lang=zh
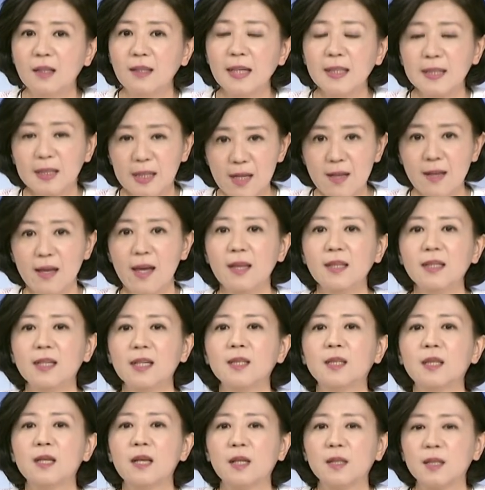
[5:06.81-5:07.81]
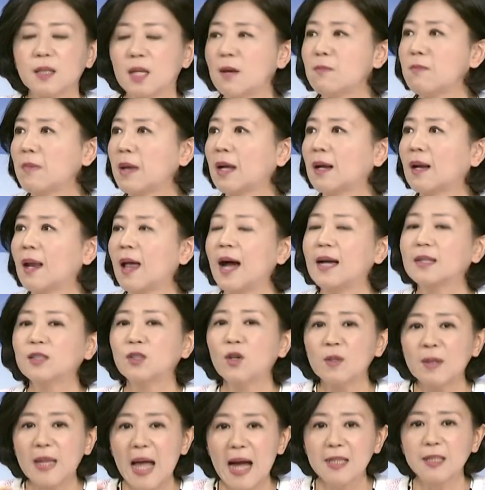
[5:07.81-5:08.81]
那今天其实也证明啦，
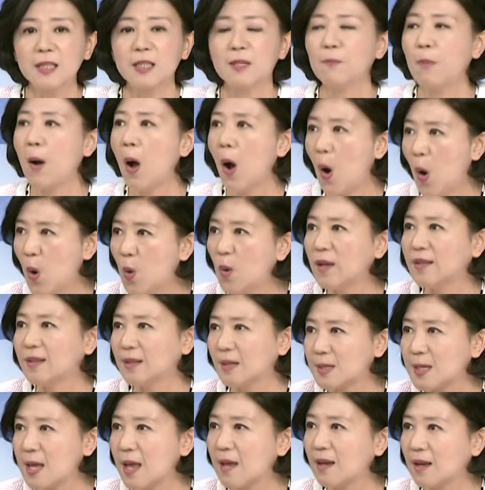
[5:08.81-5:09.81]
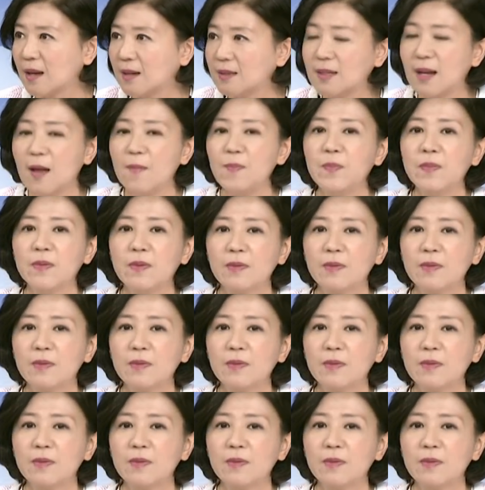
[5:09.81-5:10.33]
就当时 Po 文的这一个人，